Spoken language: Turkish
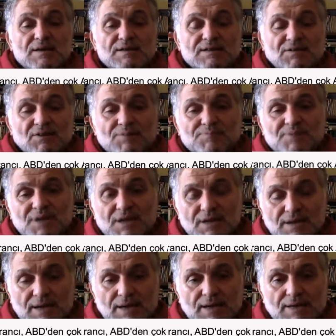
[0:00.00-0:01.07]
Cevap
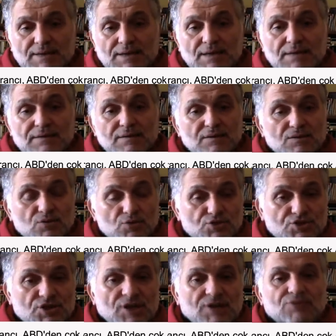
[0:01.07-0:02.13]
gelene kadar
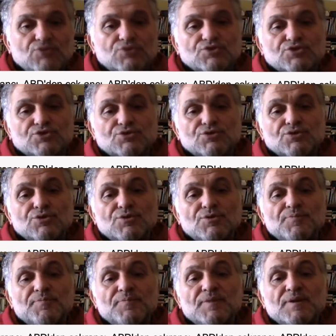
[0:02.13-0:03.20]
uçak düştü,
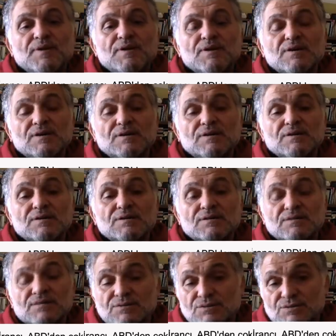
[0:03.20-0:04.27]
e,
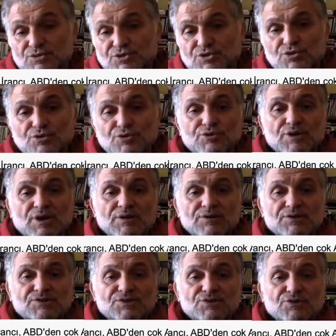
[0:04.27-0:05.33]
düşürüldüğü
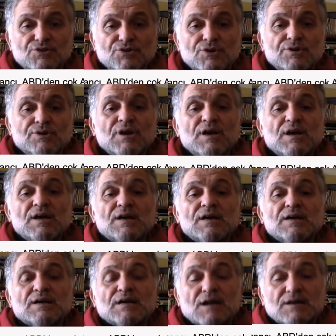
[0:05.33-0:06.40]
anlaşılıyor.
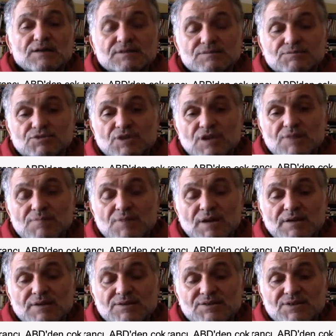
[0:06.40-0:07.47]
Kasım
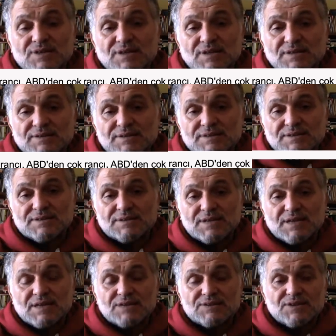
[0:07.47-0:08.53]
Süleyman'ın cenazesinde
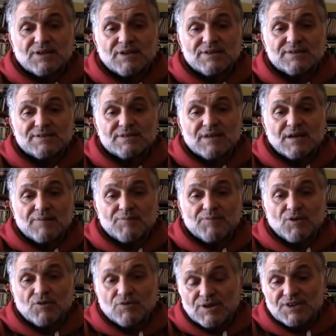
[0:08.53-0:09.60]
yaşanan
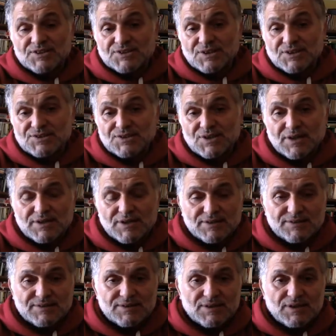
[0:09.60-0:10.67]
izdihamda onlarca kişi
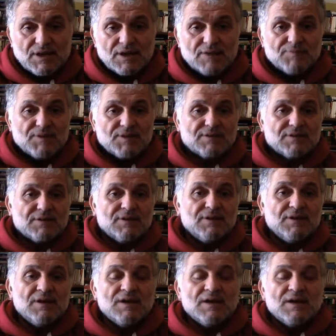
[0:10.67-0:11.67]
hayatını kaybetti.